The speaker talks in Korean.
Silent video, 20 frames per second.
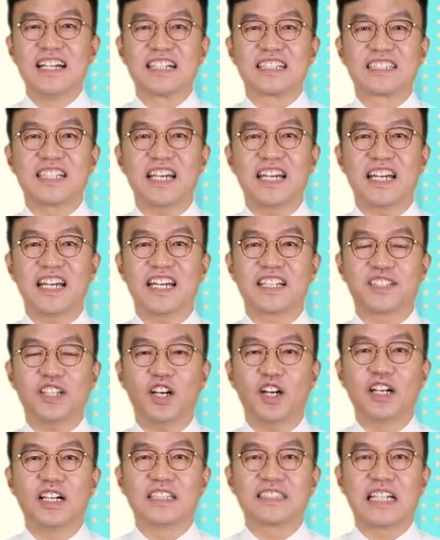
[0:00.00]

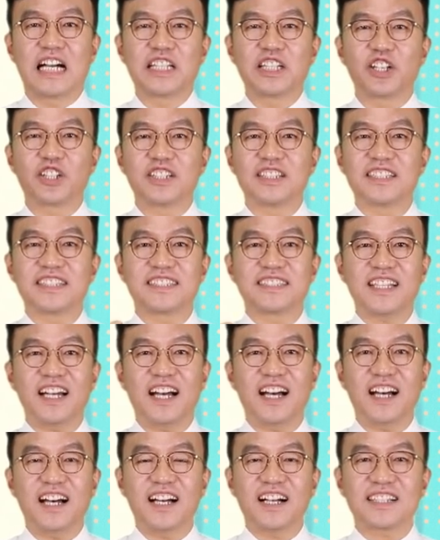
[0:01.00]
그래서 단어를
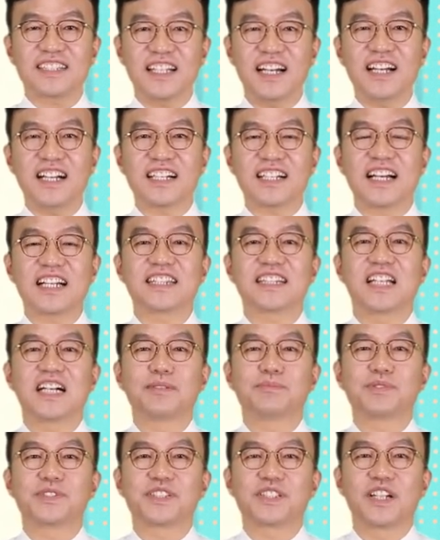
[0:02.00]
딱딱
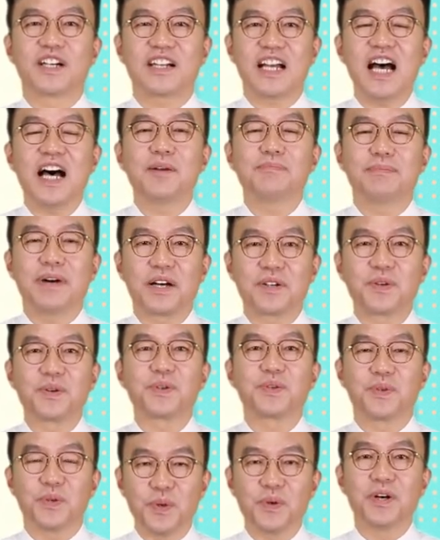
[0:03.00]
갖다 붙여라 바로
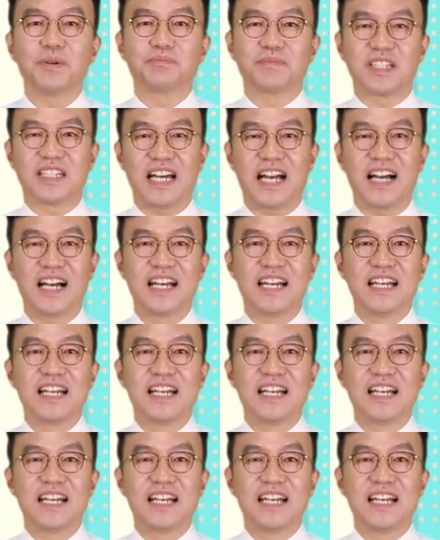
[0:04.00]
요겁니다.